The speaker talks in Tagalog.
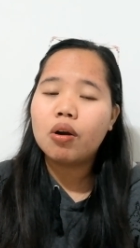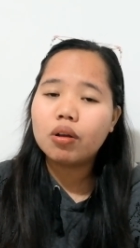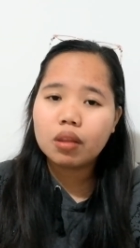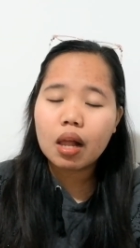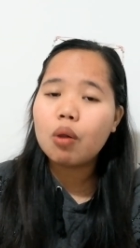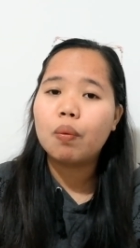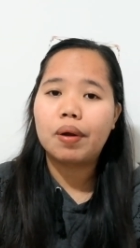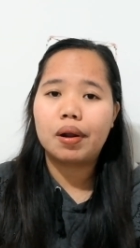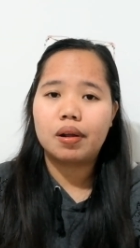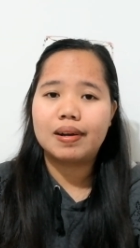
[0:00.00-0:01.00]
hotel
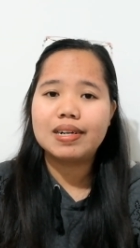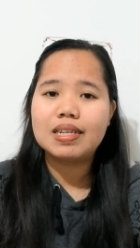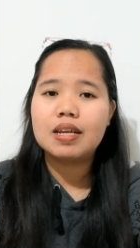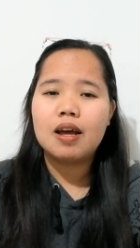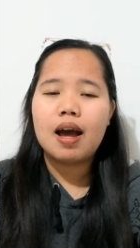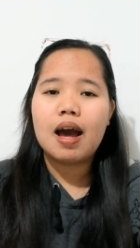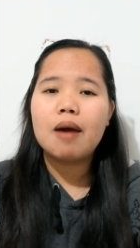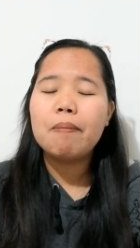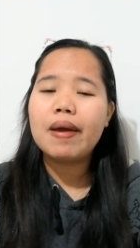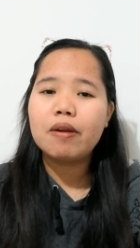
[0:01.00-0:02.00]
workers, uh,
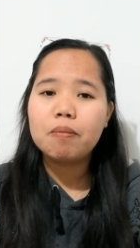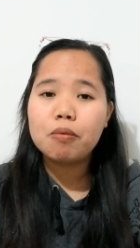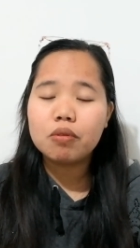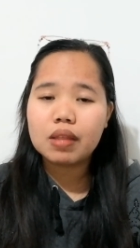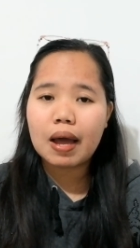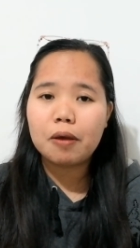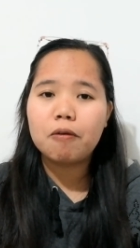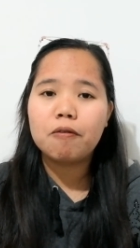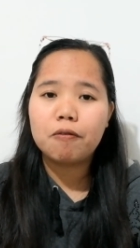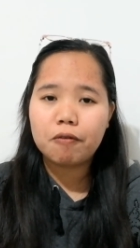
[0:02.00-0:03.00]
meron po
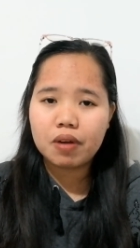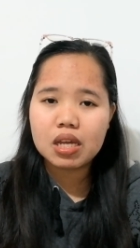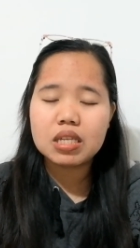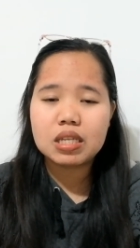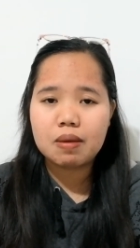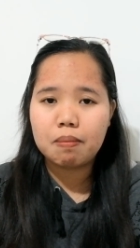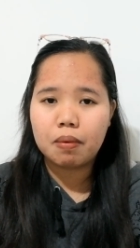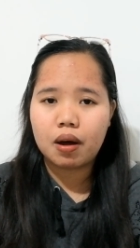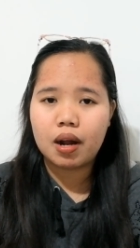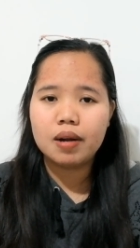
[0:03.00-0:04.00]
tayong free SIM
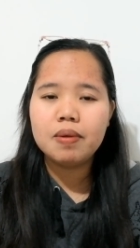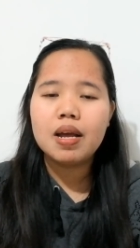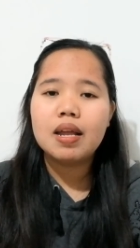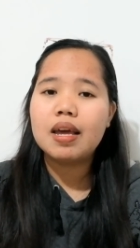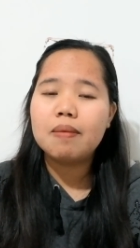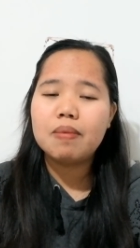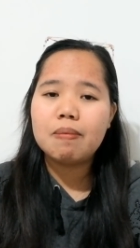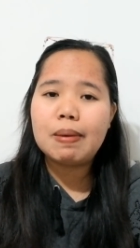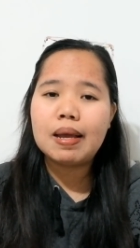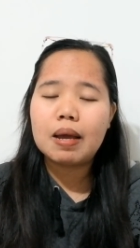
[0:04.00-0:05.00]
card na
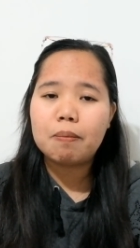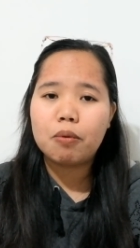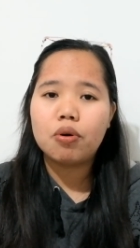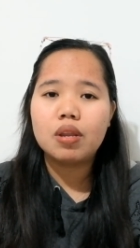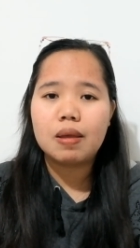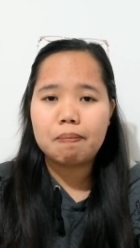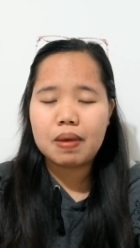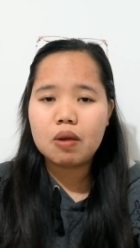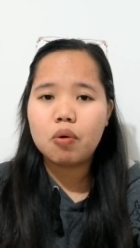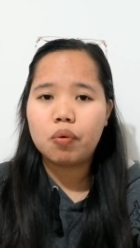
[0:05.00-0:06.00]
ibibigay po ni
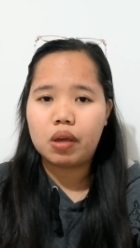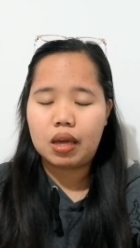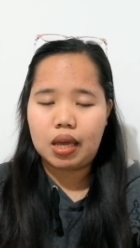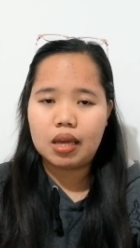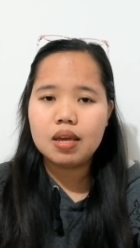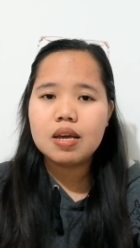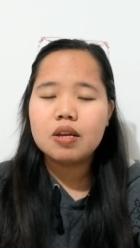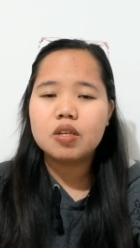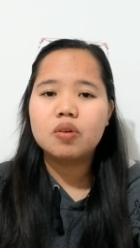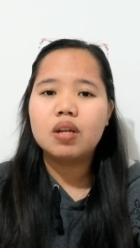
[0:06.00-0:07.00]
POAE.
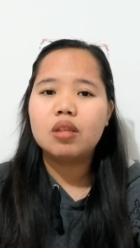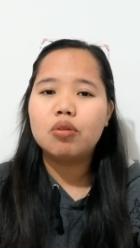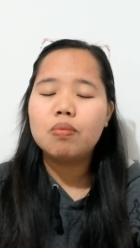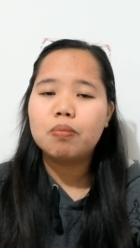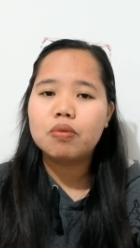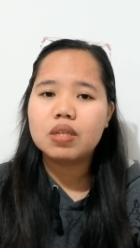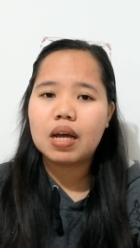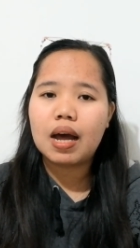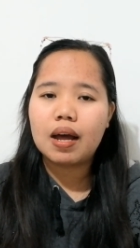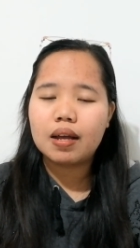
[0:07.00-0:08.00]
So, nandun po
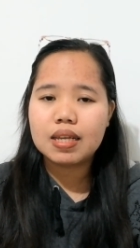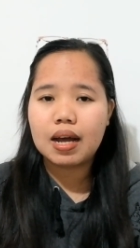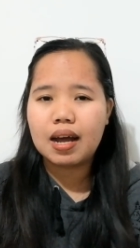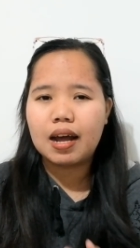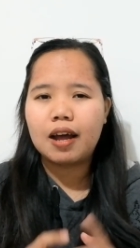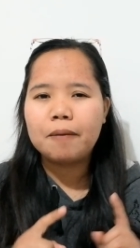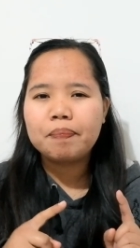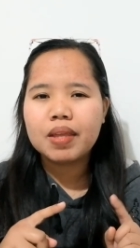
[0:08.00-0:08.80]
sa, sa